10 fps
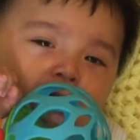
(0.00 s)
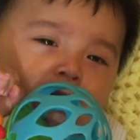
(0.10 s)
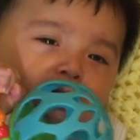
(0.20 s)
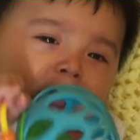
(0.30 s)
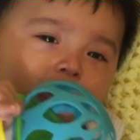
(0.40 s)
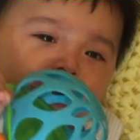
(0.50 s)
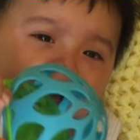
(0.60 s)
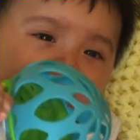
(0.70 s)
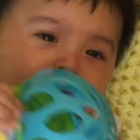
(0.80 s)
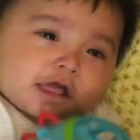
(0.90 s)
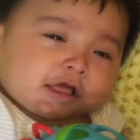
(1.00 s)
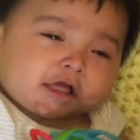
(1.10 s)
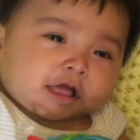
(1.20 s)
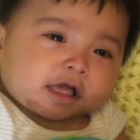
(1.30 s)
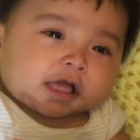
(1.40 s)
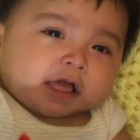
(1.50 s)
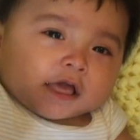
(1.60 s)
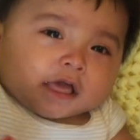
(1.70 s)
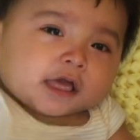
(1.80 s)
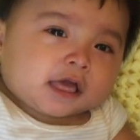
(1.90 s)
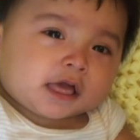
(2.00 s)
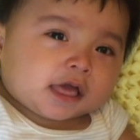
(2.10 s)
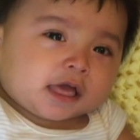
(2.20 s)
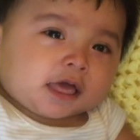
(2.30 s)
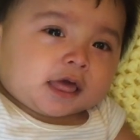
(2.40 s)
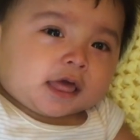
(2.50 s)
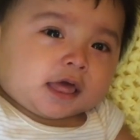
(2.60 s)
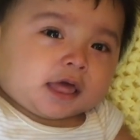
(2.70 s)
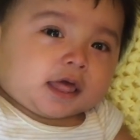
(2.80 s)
Y aquí está un chillón que no deja grabar a mami.